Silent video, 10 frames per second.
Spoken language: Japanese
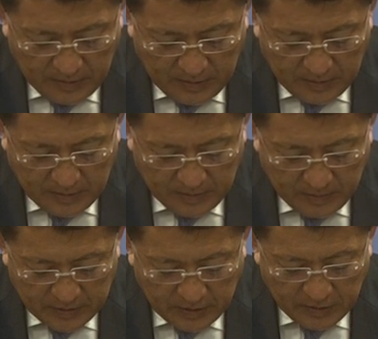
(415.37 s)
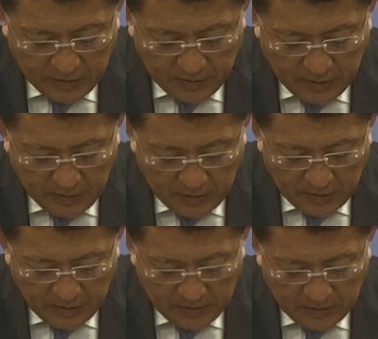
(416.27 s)
えーまあ、最終的に
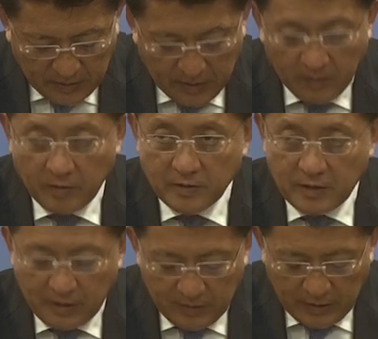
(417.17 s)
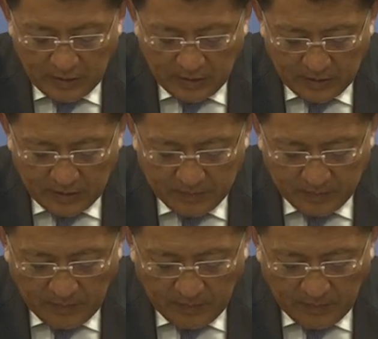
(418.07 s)
は、誰も自宅にいながら、